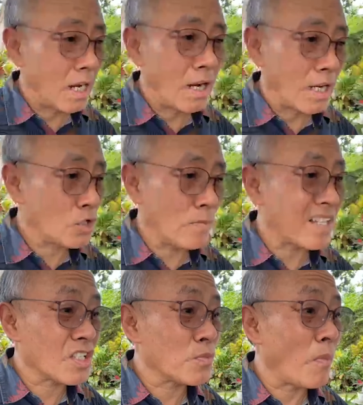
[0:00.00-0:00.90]
yang nggak
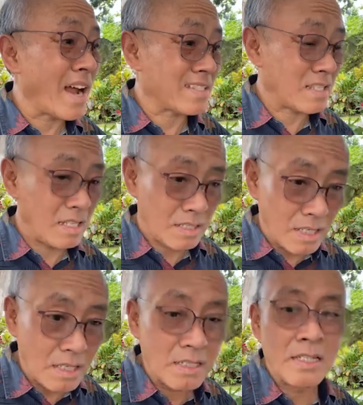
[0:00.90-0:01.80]
cuma smart
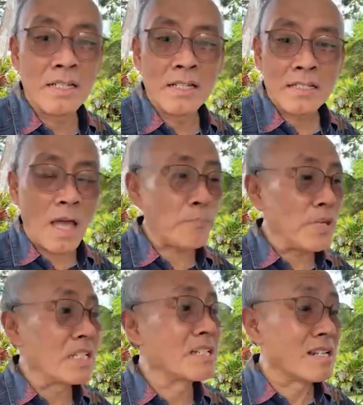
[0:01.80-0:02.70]
city,
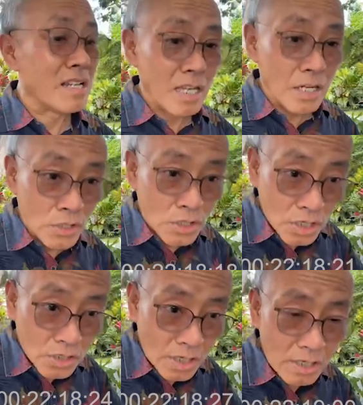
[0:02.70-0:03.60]
tapi green
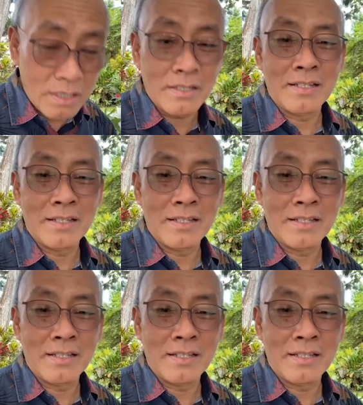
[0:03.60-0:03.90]
city,